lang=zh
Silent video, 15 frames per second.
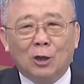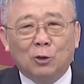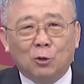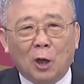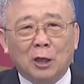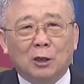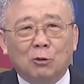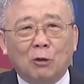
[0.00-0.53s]

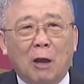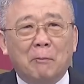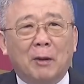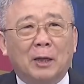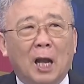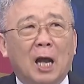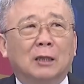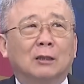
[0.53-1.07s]
算的算
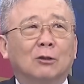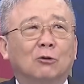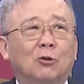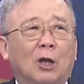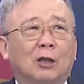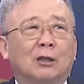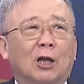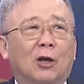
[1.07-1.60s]
盘，他已经
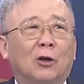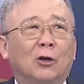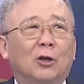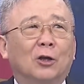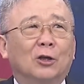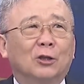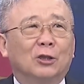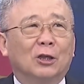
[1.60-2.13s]
算到
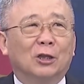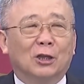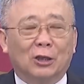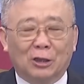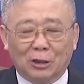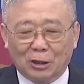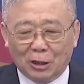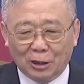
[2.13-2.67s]
这
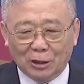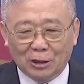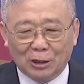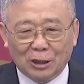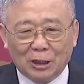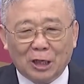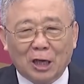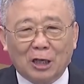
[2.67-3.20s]
个
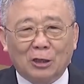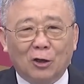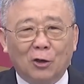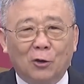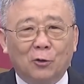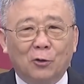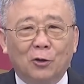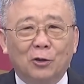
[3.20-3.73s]
几年以
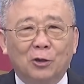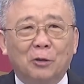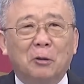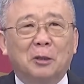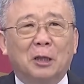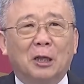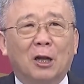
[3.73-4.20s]
后，对不对？